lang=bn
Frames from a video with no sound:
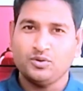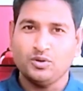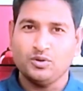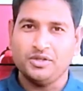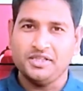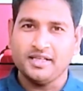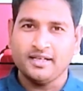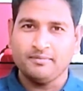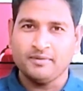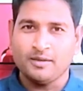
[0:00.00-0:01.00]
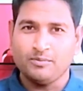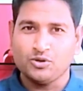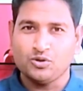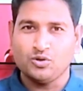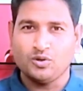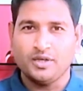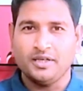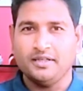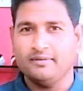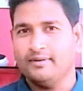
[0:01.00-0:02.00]
তো ডিজাইন আপনারা পছন্দ করে
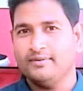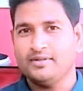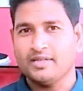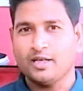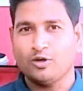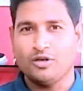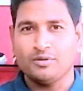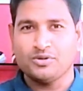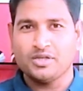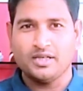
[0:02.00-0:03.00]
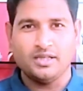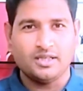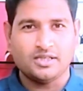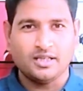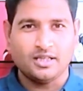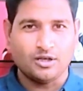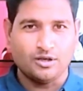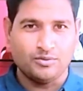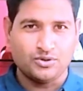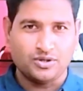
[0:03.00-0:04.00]
নিতে পারবেন যারা ঘরে বসে কিনতে চান তারা
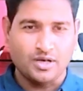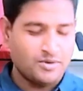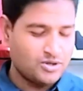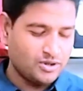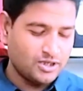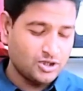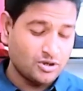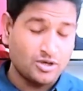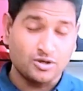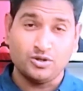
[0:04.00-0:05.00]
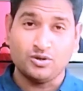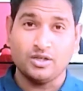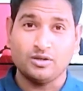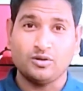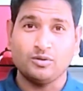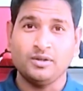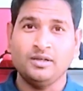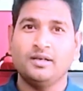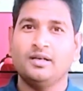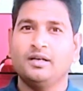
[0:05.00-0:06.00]
অবশ্যই আমার সঙ্গে সরাসরি যোগাযোগ করবেন
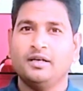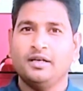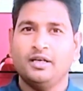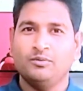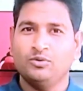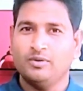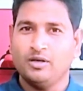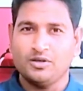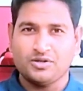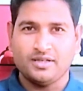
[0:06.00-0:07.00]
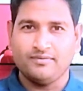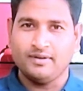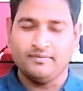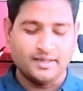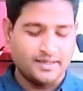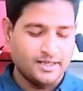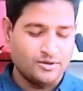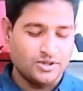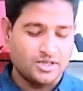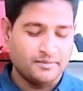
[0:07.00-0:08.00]
ইমো বা হোয়াটসঅ্যাপ নাম্বার দেওয়া
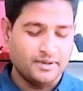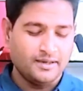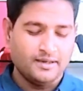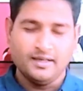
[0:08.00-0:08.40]
রয়েছে আমার